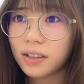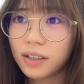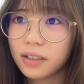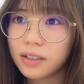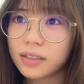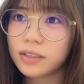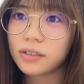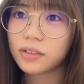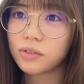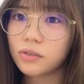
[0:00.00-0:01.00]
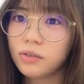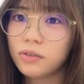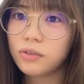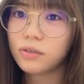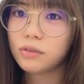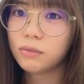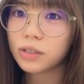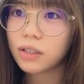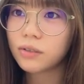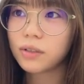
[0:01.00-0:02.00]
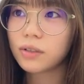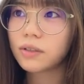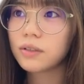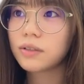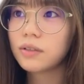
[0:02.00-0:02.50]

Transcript: 判断してるんでしょう重さなのかなあれ